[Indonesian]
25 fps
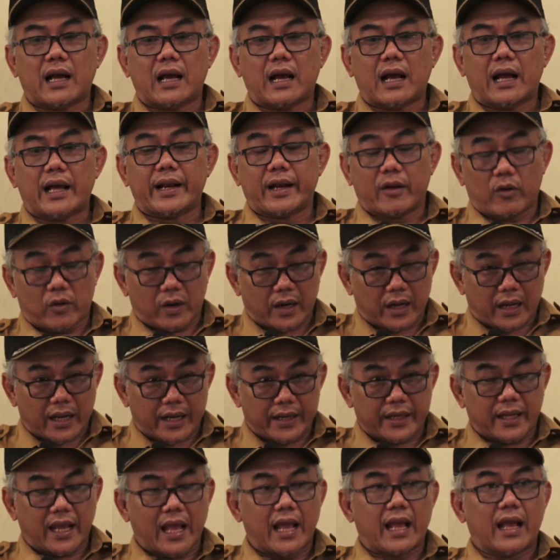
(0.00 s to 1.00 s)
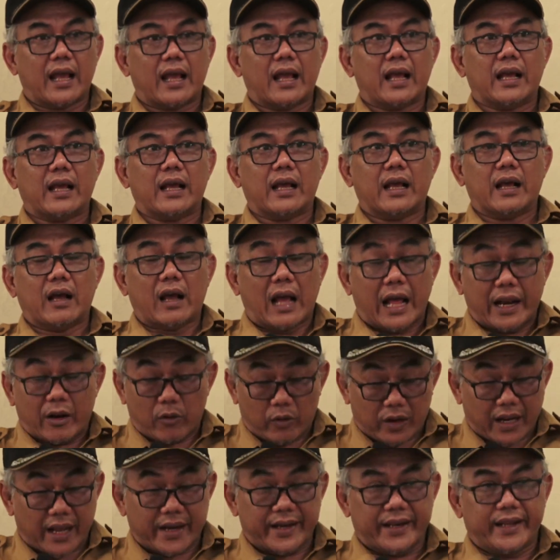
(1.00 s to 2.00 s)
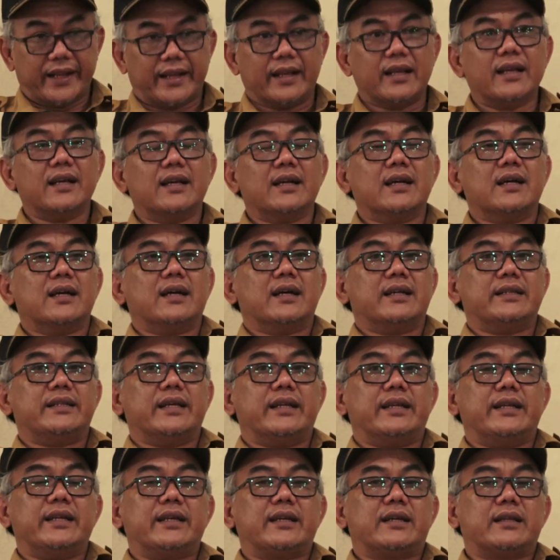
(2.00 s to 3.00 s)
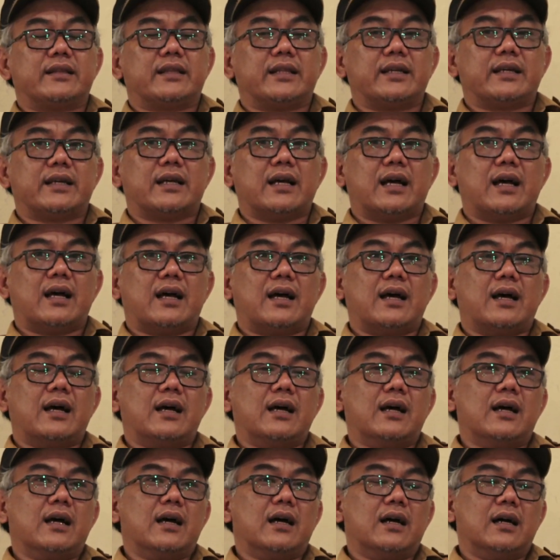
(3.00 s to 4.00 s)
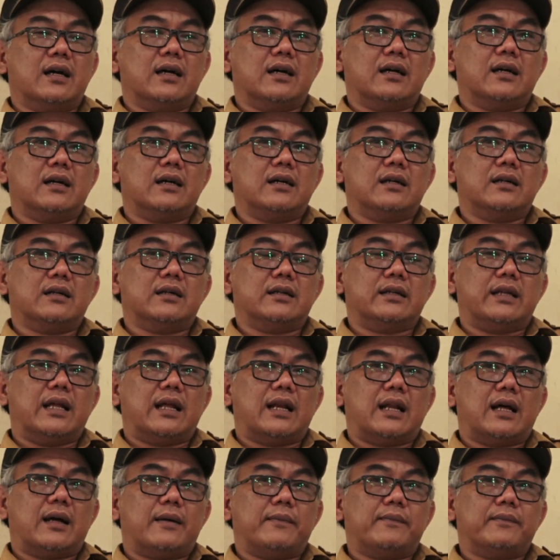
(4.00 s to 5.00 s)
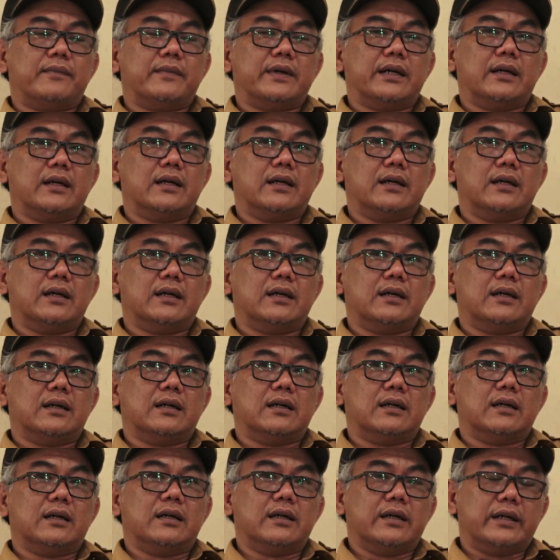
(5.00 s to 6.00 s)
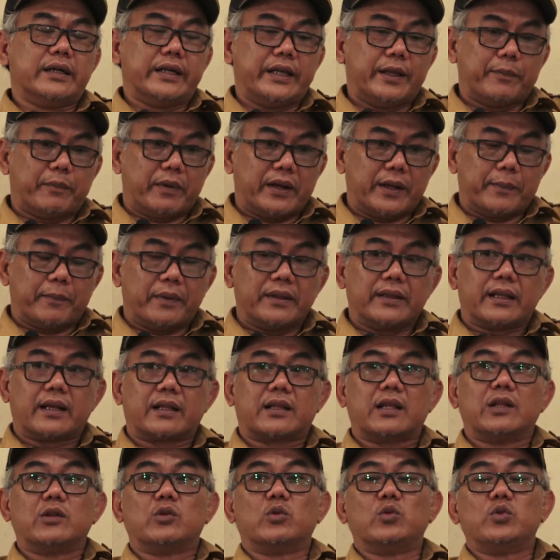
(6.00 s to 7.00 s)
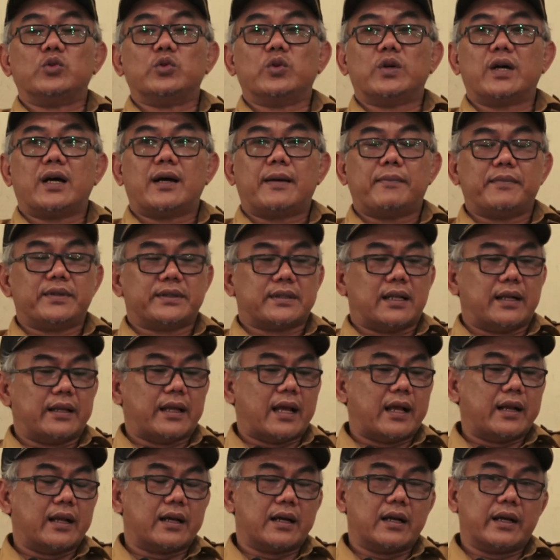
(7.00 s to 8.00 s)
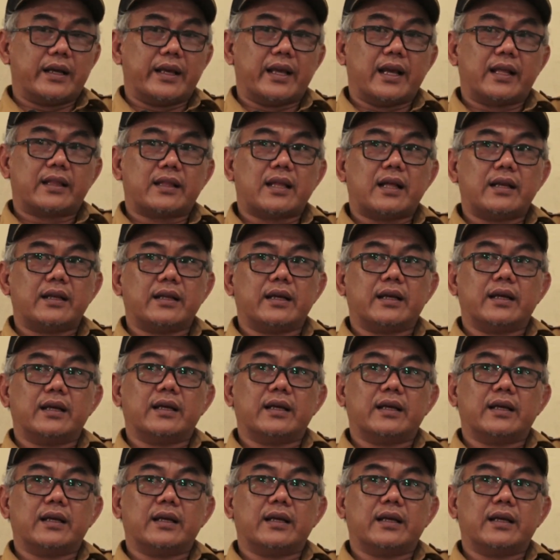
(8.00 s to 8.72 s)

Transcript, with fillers: anorganik eh anorganik jadi ketika uh, dalam eh, event-event tertentu juga misalnya ada kegiatan di